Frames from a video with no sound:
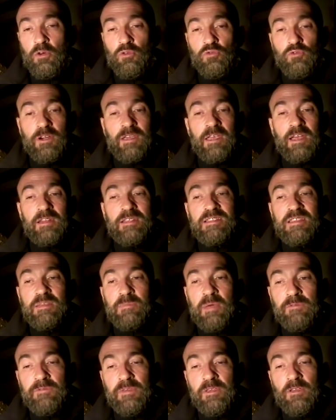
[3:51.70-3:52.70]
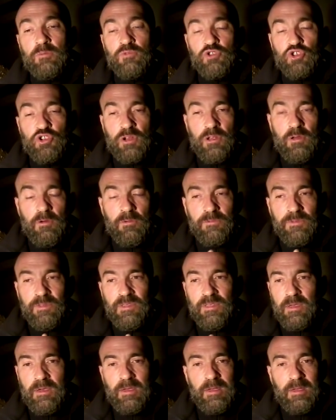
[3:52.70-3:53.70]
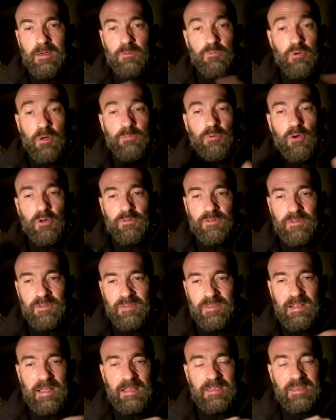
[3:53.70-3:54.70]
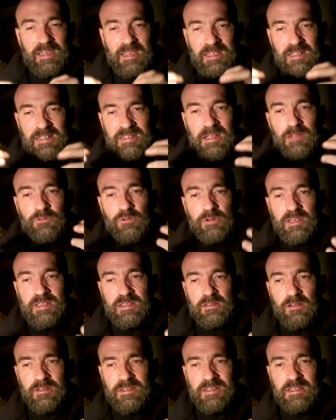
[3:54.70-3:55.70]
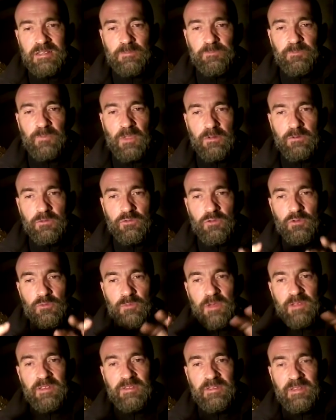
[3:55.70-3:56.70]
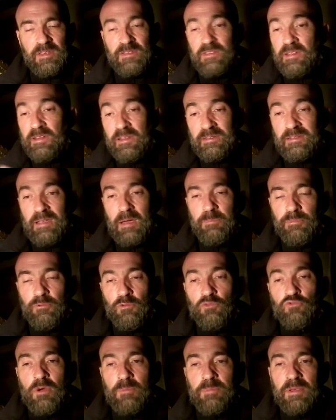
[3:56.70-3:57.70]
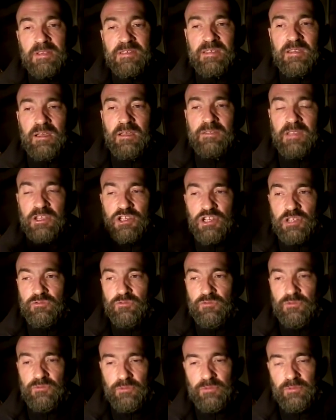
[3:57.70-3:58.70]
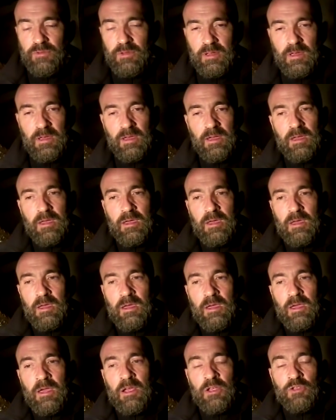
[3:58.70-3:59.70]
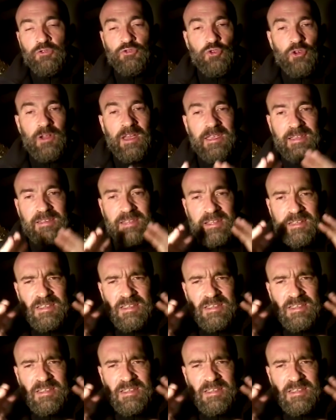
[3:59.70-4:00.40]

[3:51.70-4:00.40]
ou réaliser ma vie comme je l'ai envie. Peu importe, c'est la crise d'adolescence de l'humanité, c'est l'étape où on doit passer à un âge adulte. De là, il y a des